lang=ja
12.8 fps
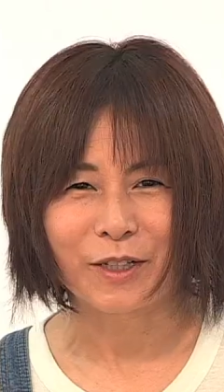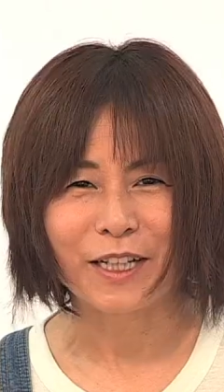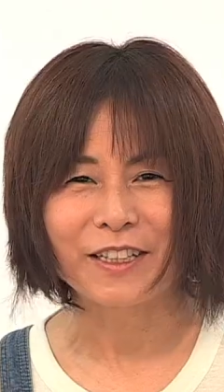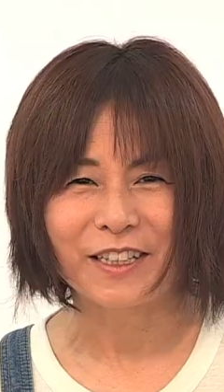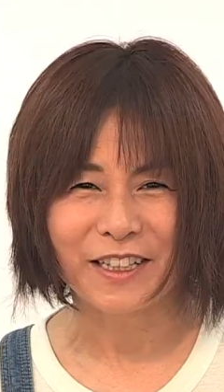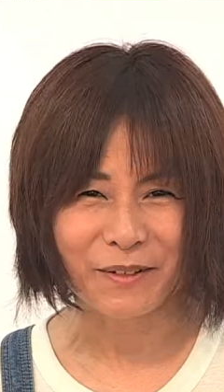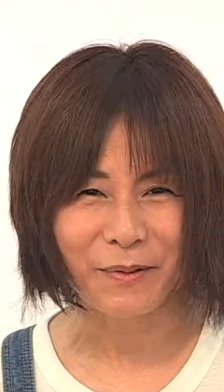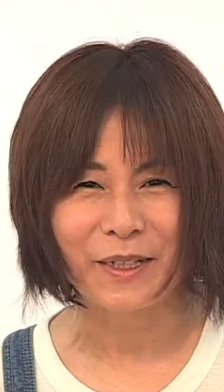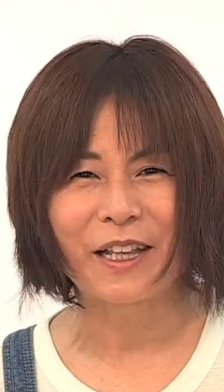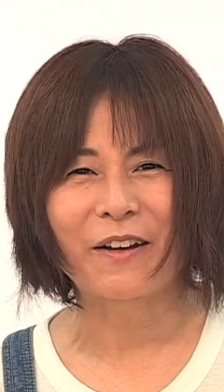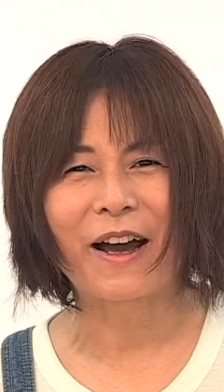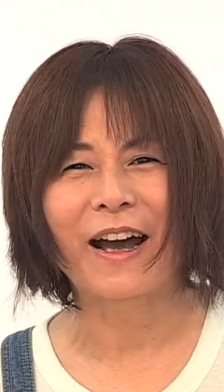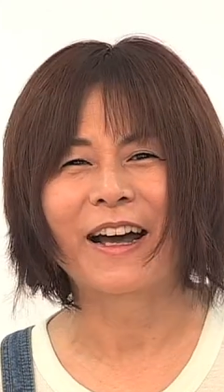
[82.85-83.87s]
グリーン TV
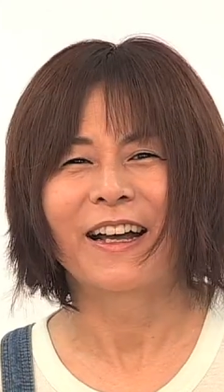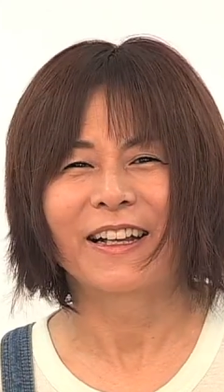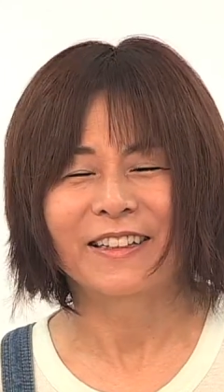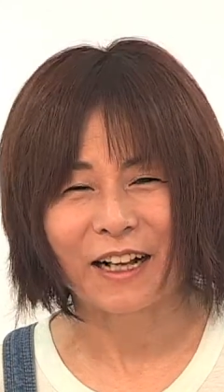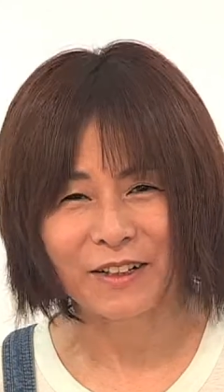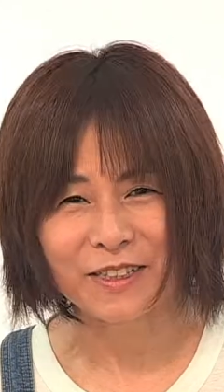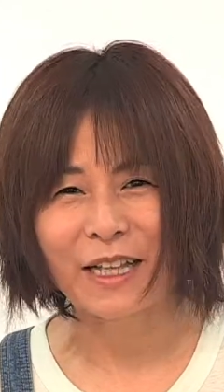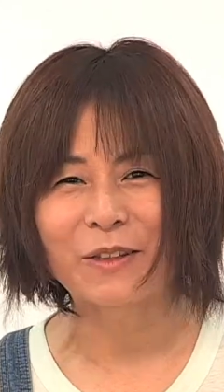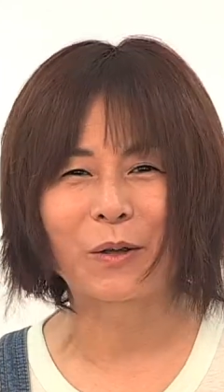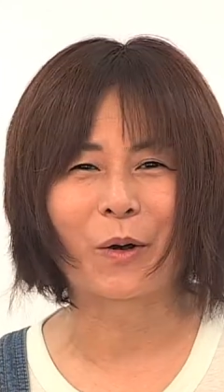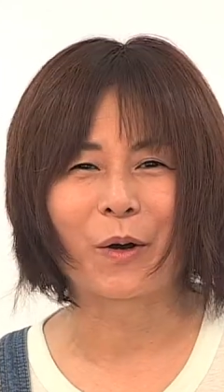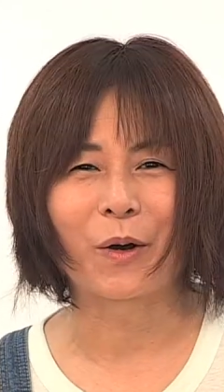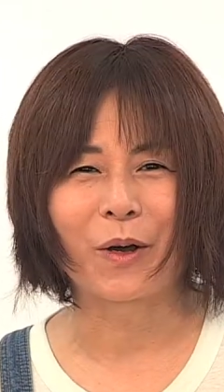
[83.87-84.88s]
ではたくさん
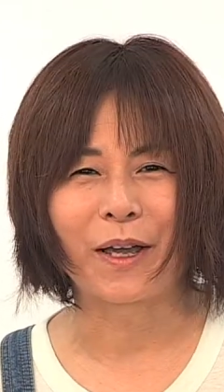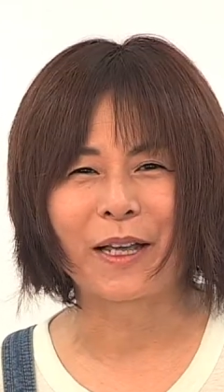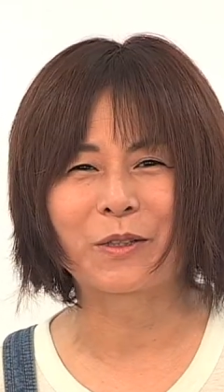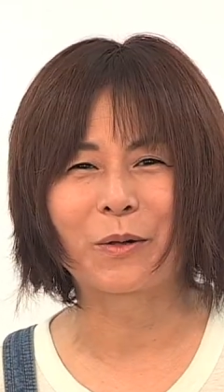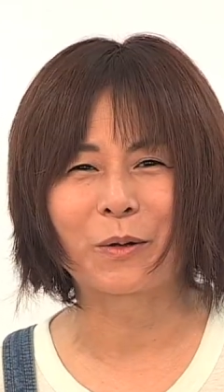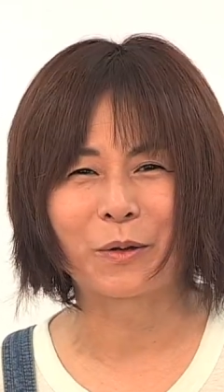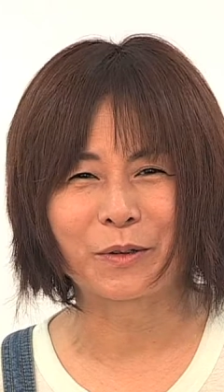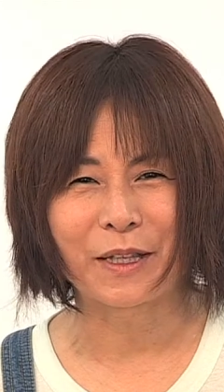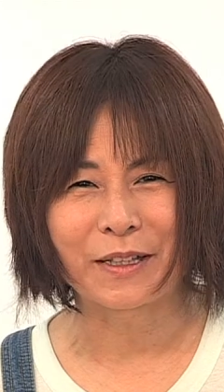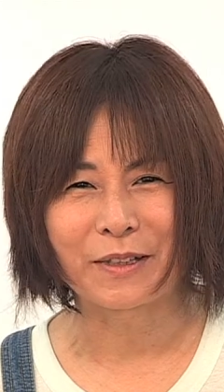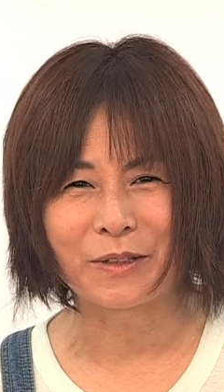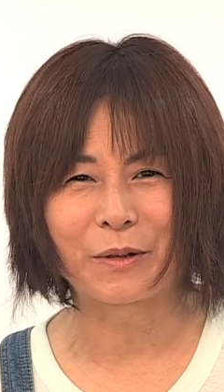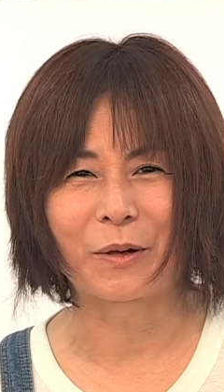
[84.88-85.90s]
の映像
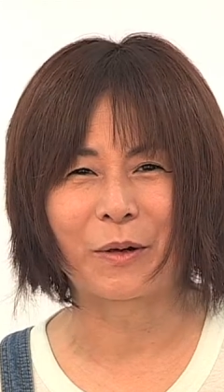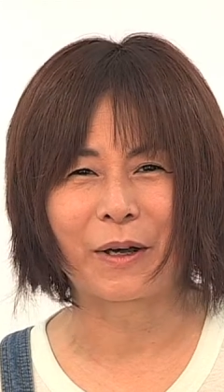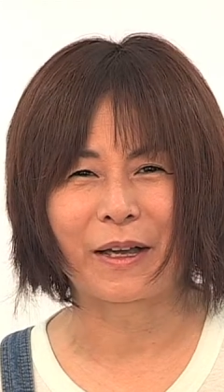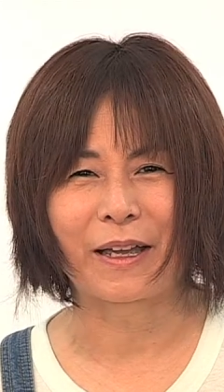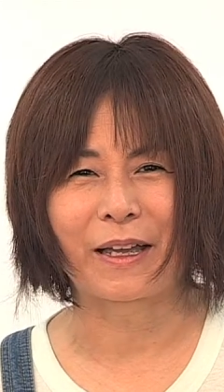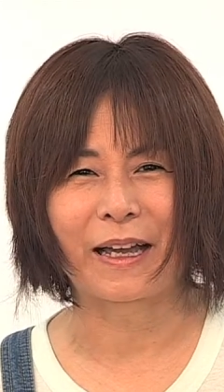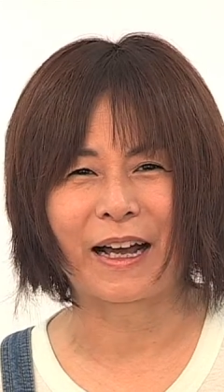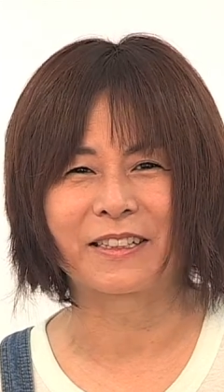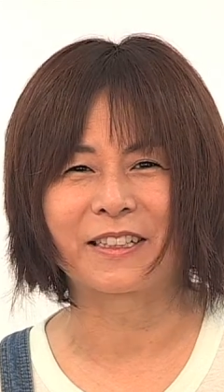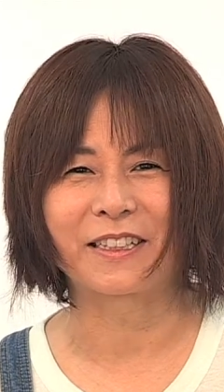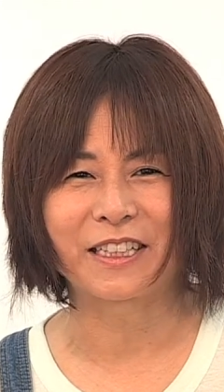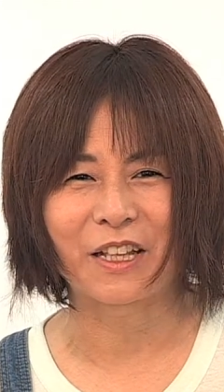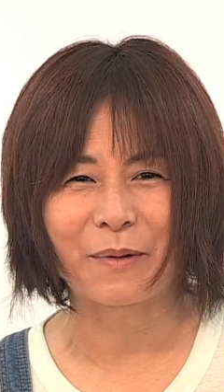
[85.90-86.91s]
コンテンツを、えー配
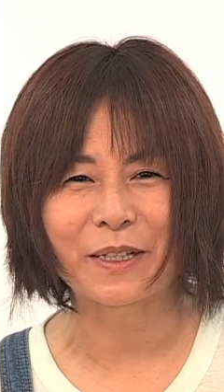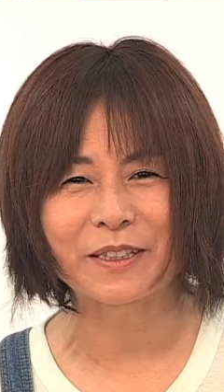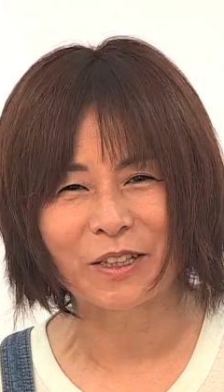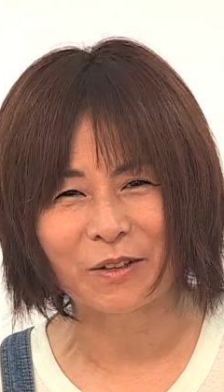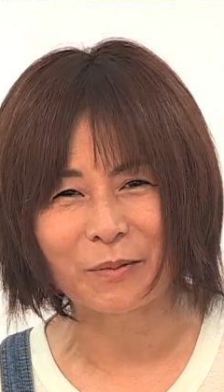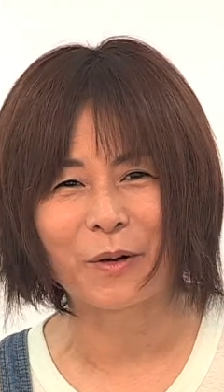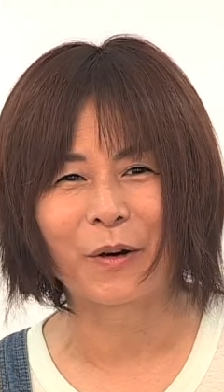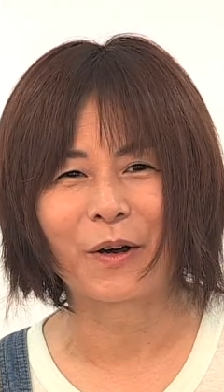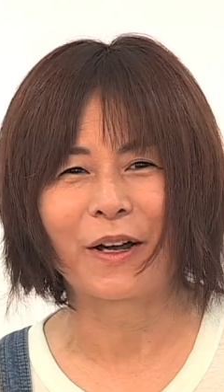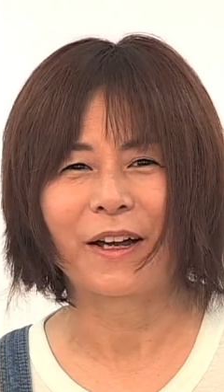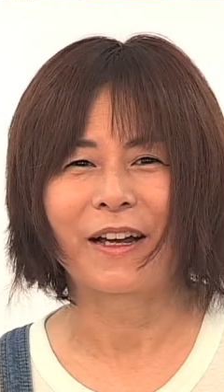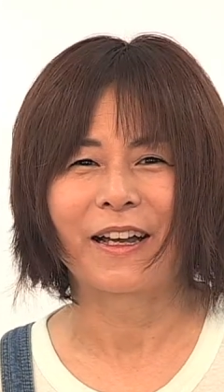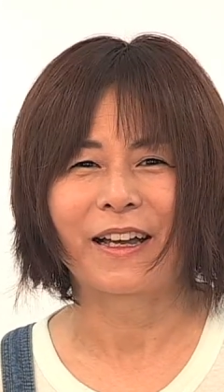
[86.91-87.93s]
信していますけども、
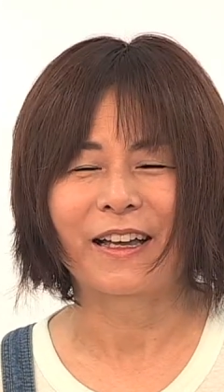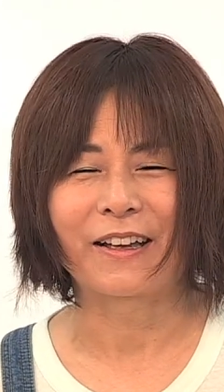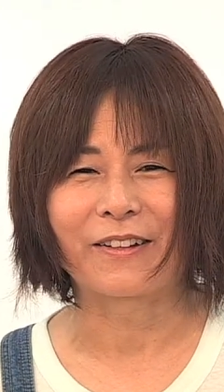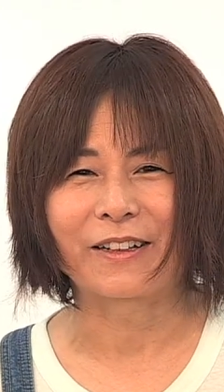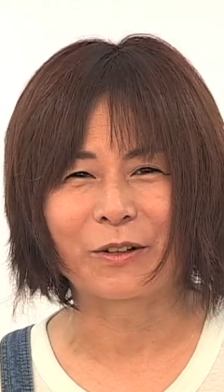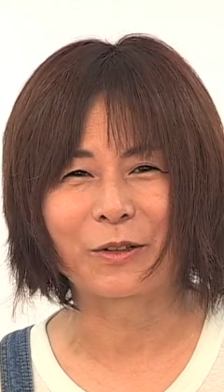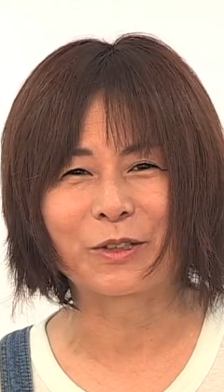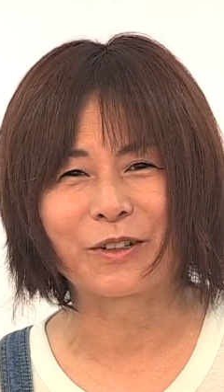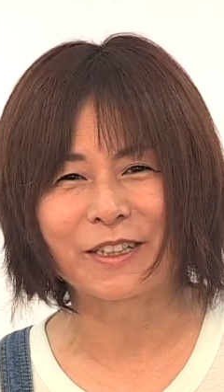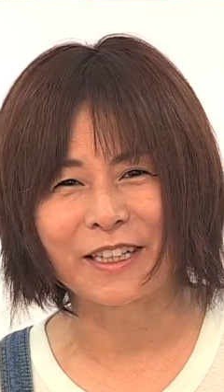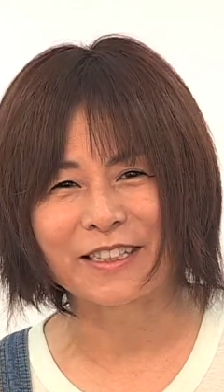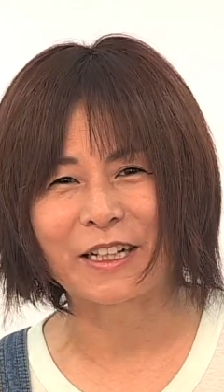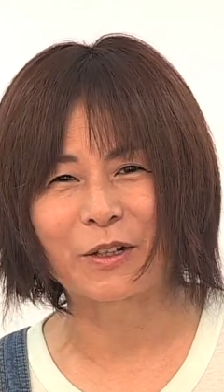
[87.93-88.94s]
えー、今週
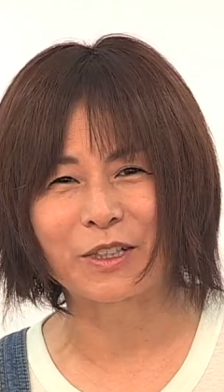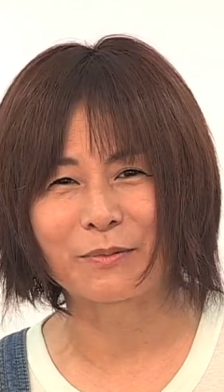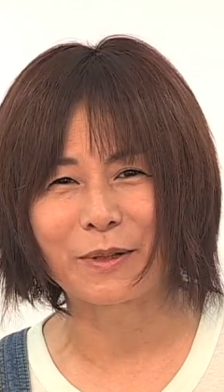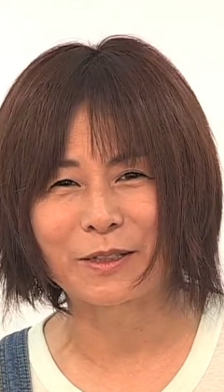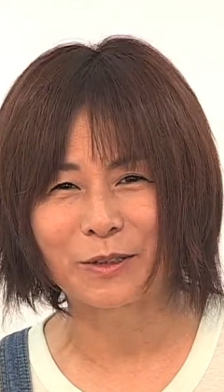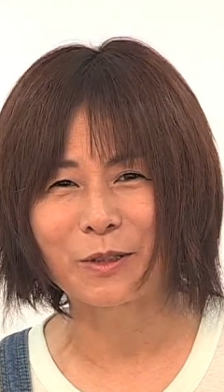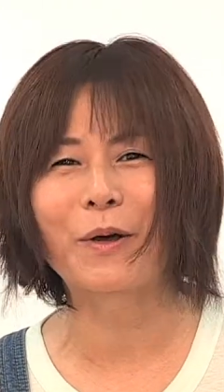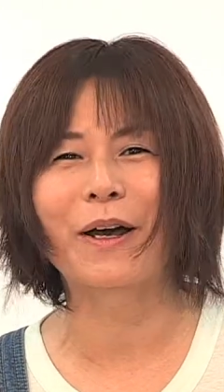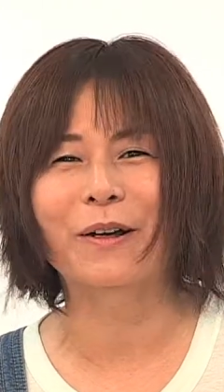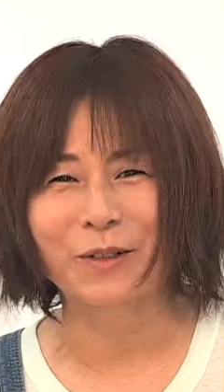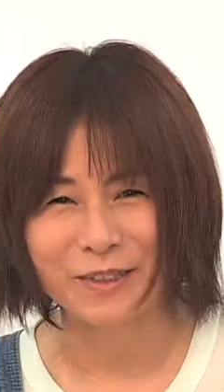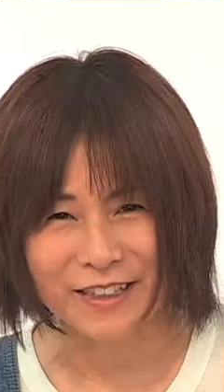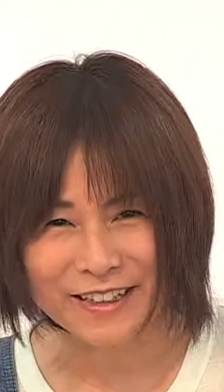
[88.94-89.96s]
私がおすすめするのは
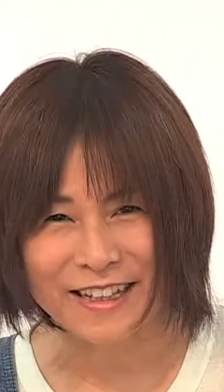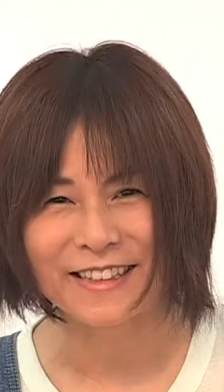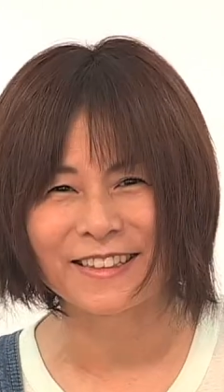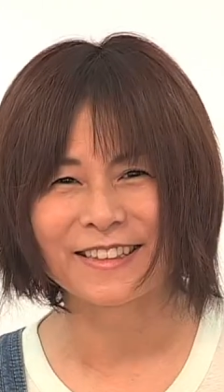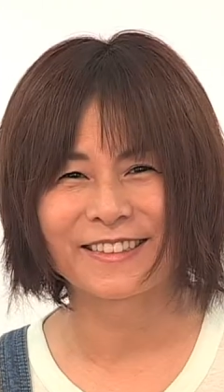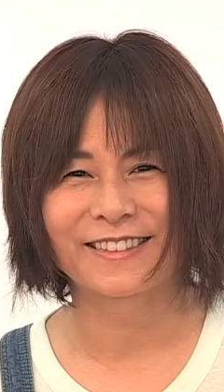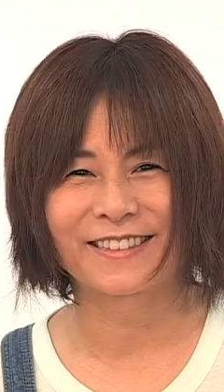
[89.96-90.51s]
こちらです。